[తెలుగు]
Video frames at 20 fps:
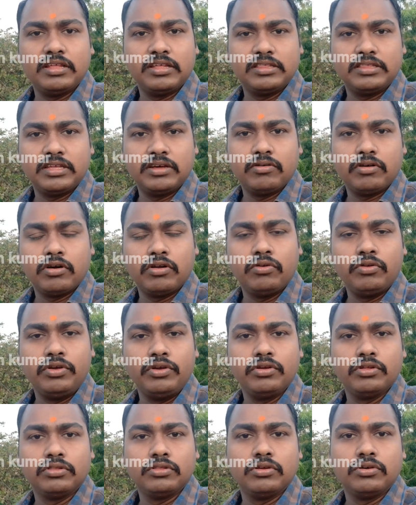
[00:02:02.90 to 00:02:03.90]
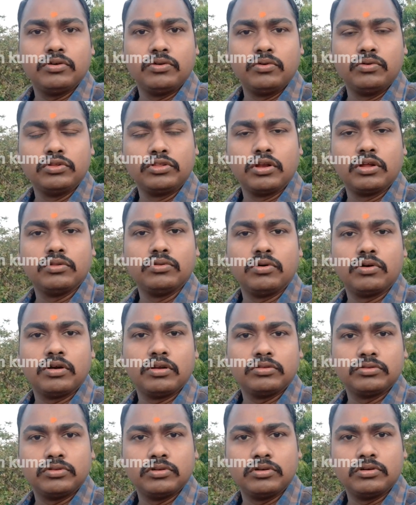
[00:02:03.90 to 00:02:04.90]
ఏదైతే ఒక నుయ్యి ఉందో నూతిలో
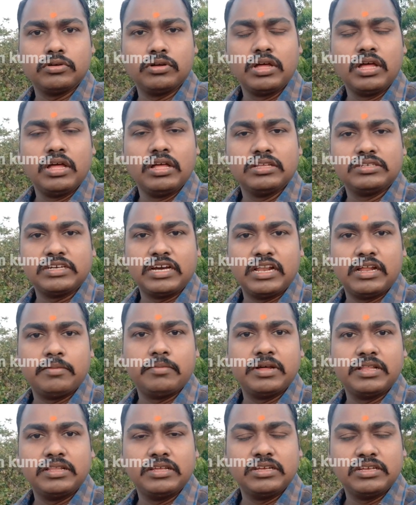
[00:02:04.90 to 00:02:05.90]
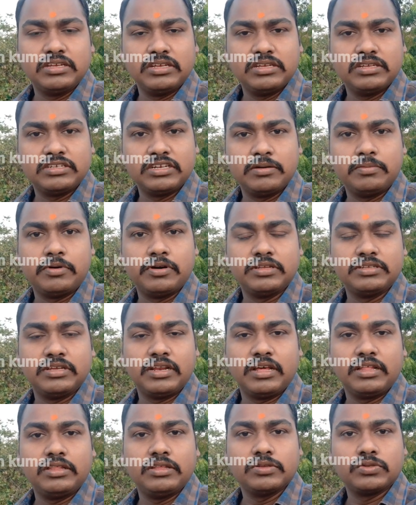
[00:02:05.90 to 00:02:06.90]
దూకడంతో చాలామంది చనిపోవడం
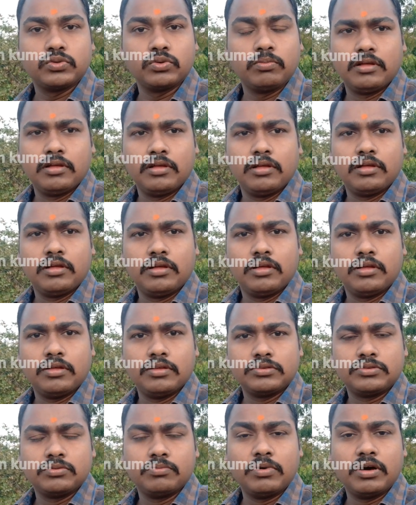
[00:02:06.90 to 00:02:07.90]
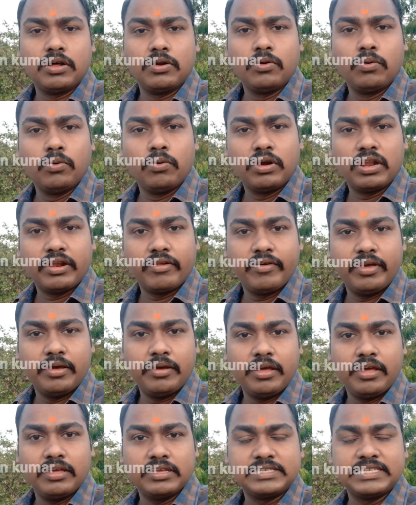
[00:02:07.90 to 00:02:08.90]
జరిగింది సుమారు నూట ఇరవై
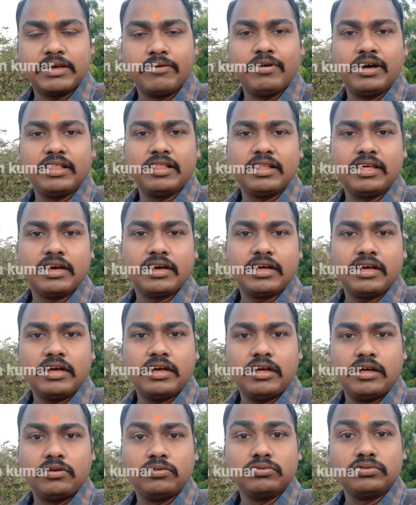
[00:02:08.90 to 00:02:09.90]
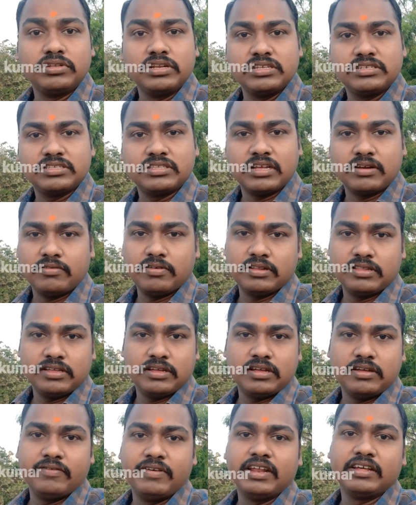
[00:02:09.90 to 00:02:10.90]
శవాల దాకా ఆ నూతి నుంచి తర్వాత
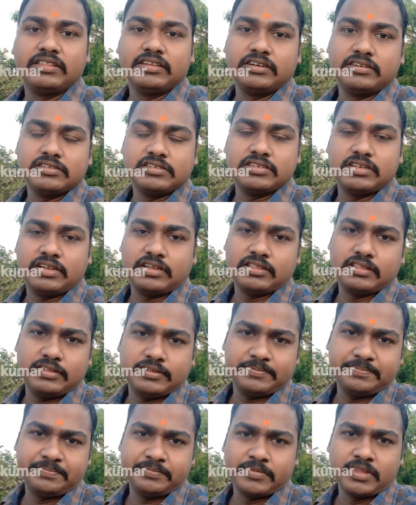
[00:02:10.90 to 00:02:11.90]
వెలికి తీయడం జరిగింది